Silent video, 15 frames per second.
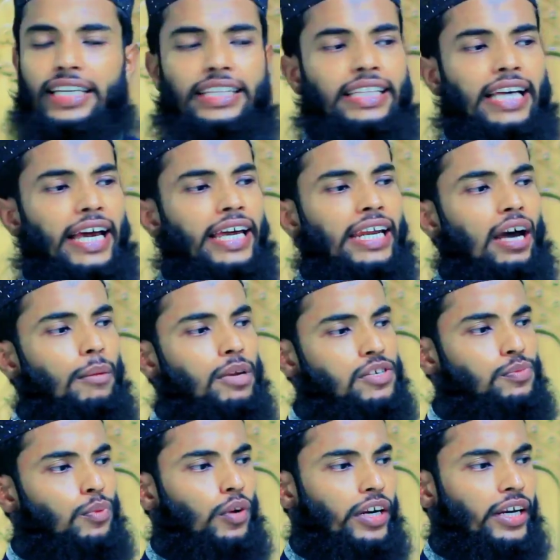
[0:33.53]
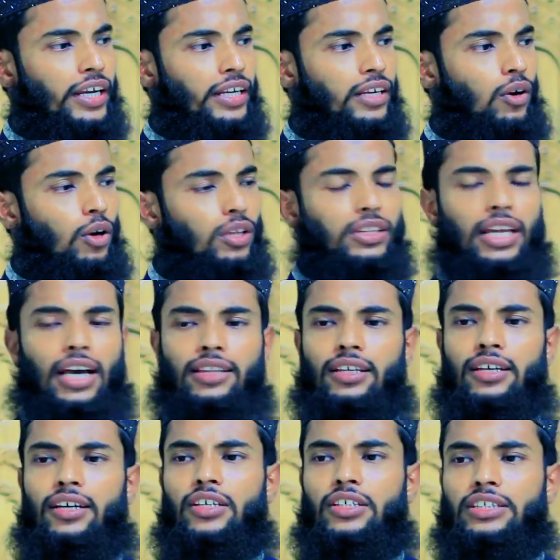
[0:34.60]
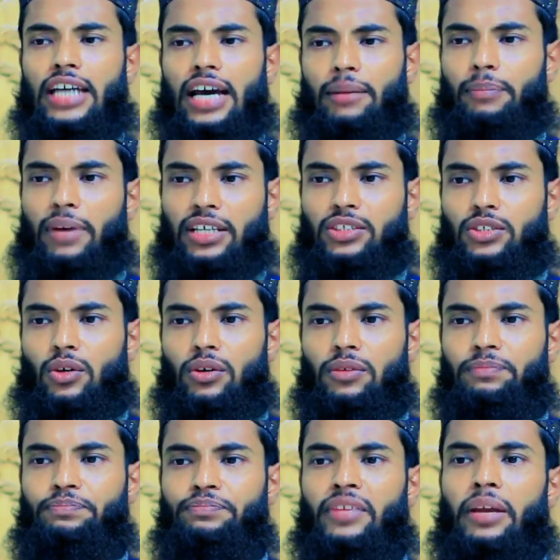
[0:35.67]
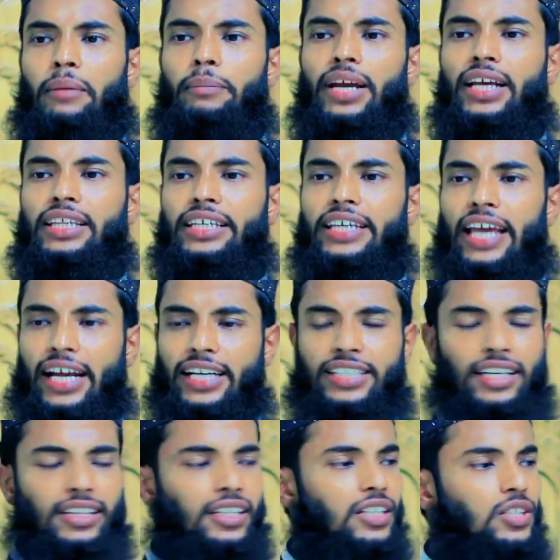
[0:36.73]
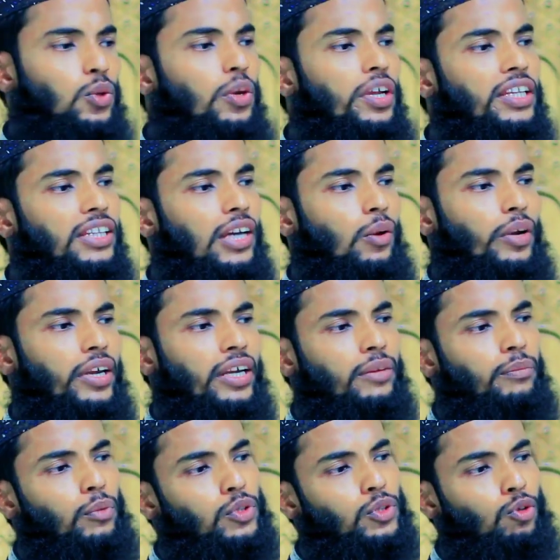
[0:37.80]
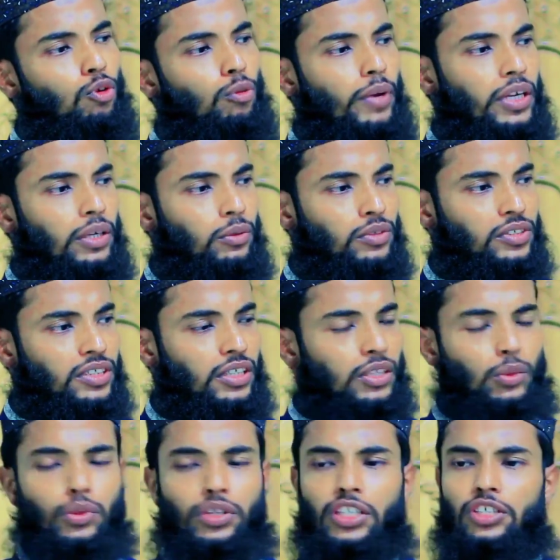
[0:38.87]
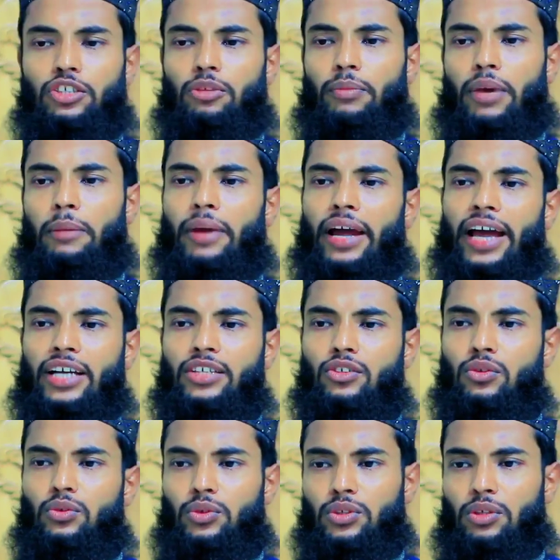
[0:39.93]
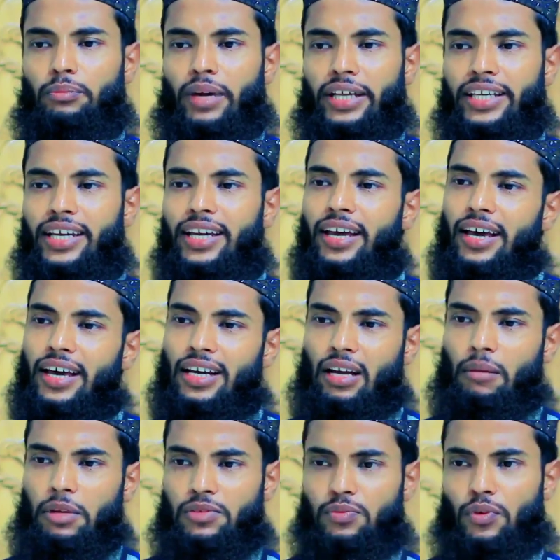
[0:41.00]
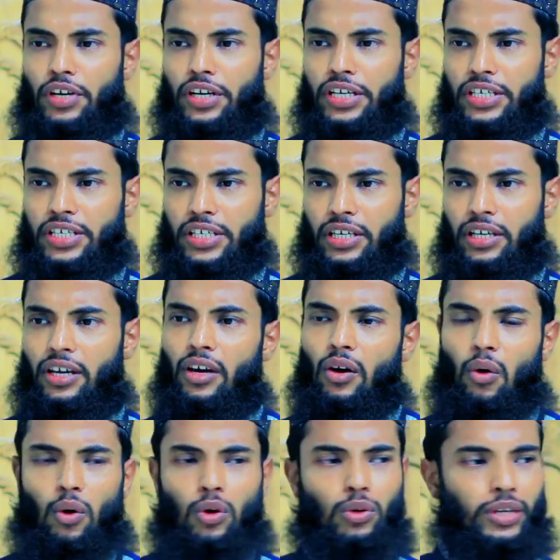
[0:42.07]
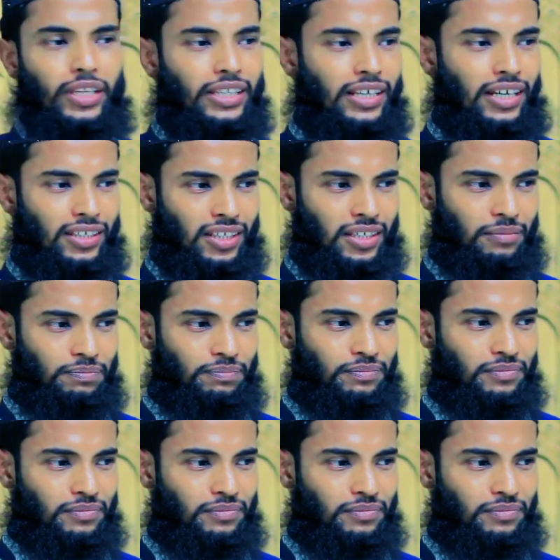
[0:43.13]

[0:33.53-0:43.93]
ঈদগাহে নামাজ পড়ে নেয় অর্থাৎ চার পাঁচজন ব্যক্তি একসাথে শরিকদার হয়ে পশু কোরবানি করছে দুই তিনজন ভাই বা একজন দুইজন ভাইয়ে নামাজ পড়ে নিয়েছে অন্য ঈদগাতে